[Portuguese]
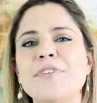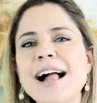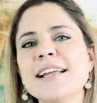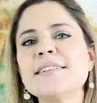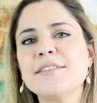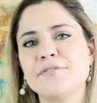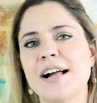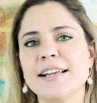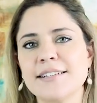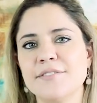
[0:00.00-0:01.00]
várias e
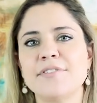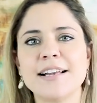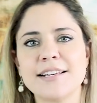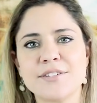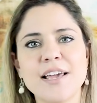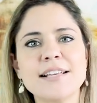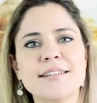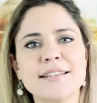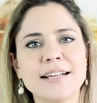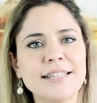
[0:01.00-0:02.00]
várias e várias
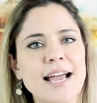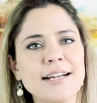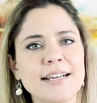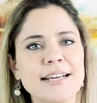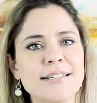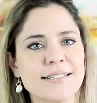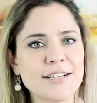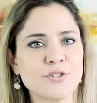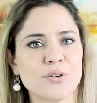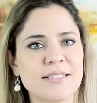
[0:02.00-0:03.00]
vezes até a criança
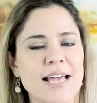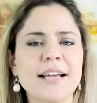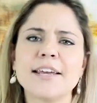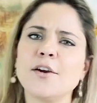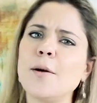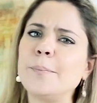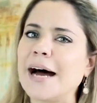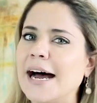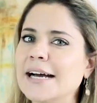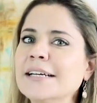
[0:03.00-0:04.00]
associar que,
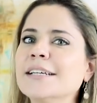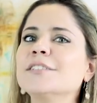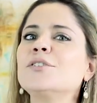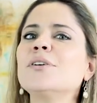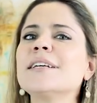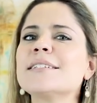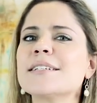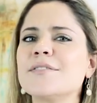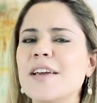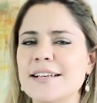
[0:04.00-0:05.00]
opa, todas
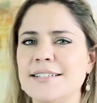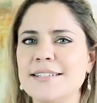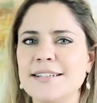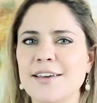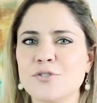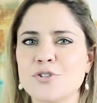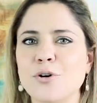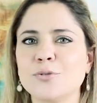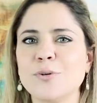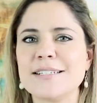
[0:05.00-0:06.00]
as vezes que eu
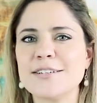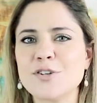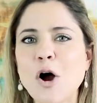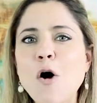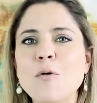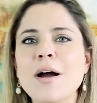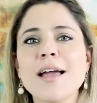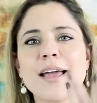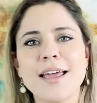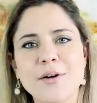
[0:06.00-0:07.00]
solto esse som,
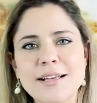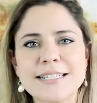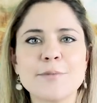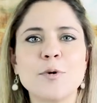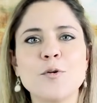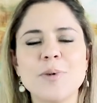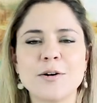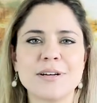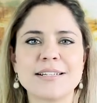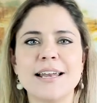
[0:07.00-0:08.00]
eu recebo alguma
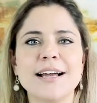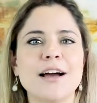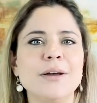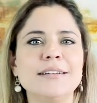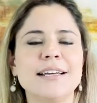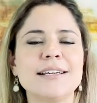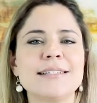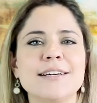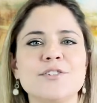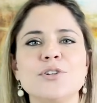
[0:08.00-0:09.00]
coisa legal e
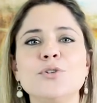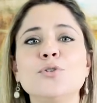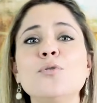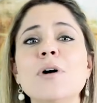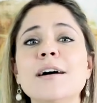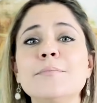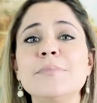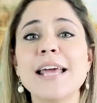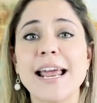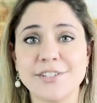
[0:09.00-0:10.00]
interessante do
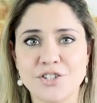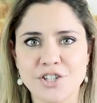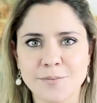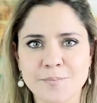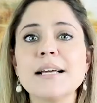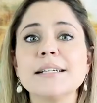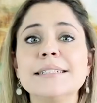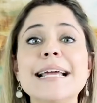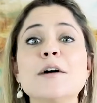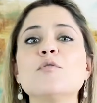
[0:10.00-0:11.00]
ambiente.
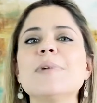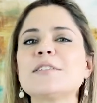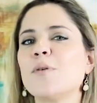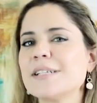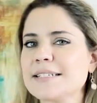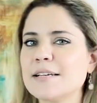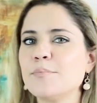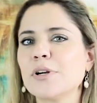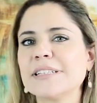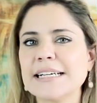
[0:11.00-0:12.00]
Tem algumas coisas
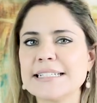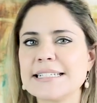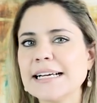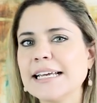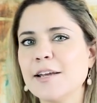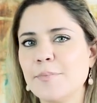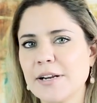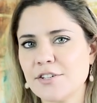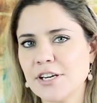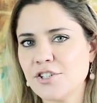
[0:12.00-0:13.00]
importantes aqui
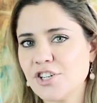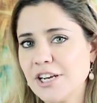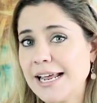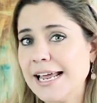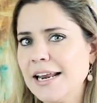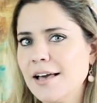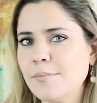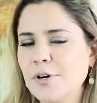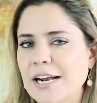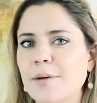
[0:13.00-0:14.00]
para a gente
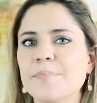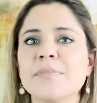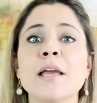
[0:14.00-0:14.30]
elaborar.